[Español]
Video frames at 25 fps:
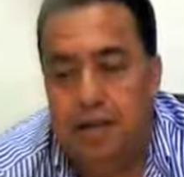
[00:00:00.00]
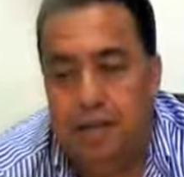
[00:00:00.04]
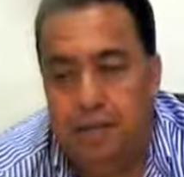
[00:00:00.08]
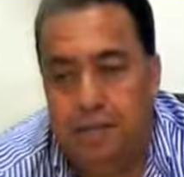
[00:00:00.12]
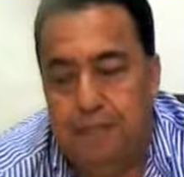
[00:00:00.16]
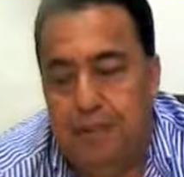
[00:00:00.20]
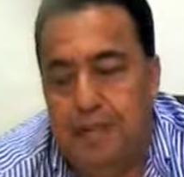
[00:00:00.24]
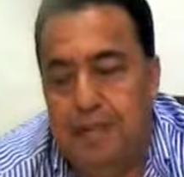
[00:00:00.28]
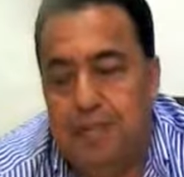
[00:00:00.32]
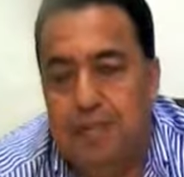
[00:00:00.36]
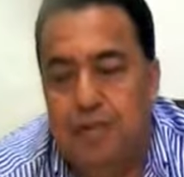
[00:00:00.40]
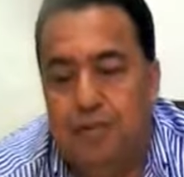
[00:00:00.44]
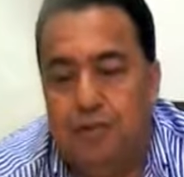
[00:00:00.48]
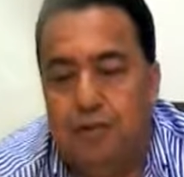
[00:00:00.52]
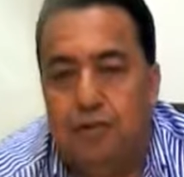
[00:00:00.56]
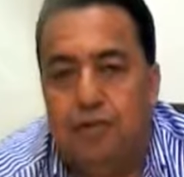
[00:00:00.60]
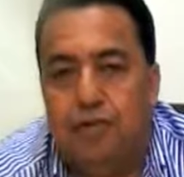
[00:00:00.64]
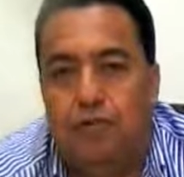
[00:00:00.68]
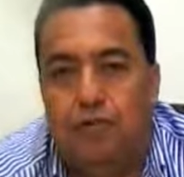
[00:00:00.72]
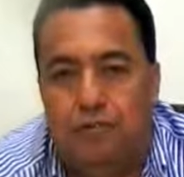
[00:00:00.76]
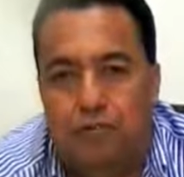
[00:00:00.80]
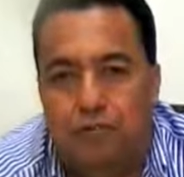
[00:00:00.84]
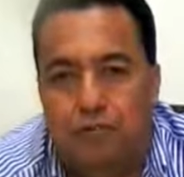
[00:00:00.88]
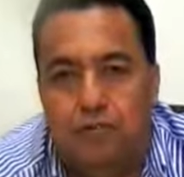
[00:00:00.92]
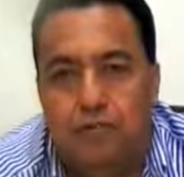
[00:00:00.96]
pasen con,
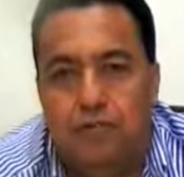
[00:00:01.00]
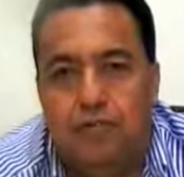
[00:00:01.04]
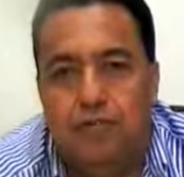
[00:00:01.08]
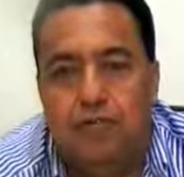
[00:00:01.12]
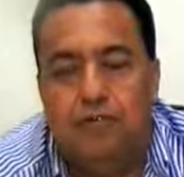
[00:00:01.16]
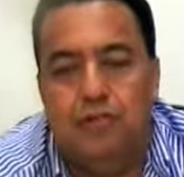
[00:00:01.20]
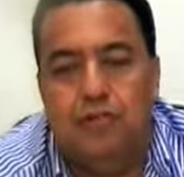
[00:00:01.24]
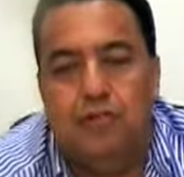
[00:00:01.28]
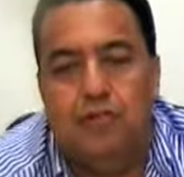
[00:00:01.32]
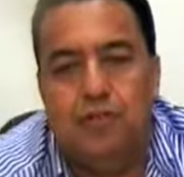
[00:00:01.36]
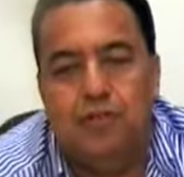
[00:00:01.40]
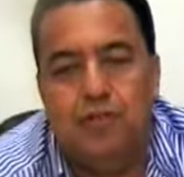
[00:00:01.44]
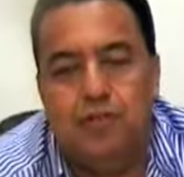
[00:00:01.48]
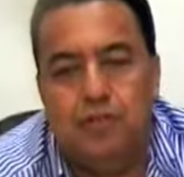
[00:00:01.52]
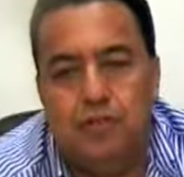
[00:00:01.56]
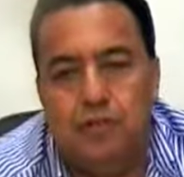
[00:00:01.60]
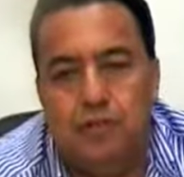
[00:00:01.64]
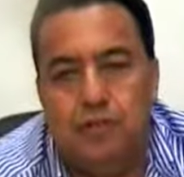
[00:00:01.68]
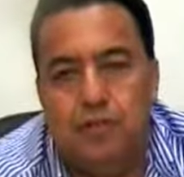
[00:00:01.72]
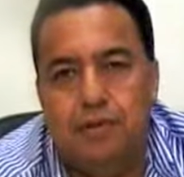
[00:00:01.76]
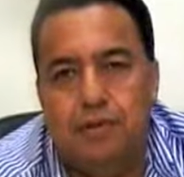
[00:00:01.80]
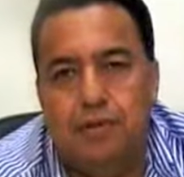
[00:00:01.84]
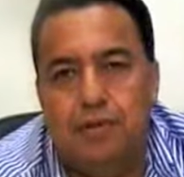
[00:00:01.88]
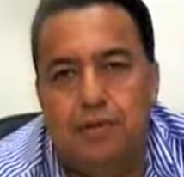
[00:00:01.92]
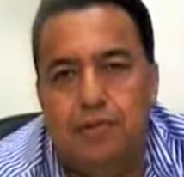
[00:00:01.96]
con su
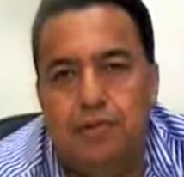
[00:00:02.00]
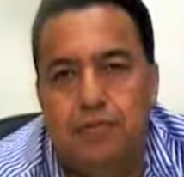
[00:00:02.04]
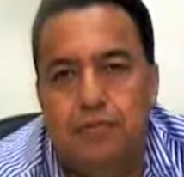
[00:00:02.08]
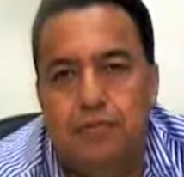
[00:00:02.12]
servidor.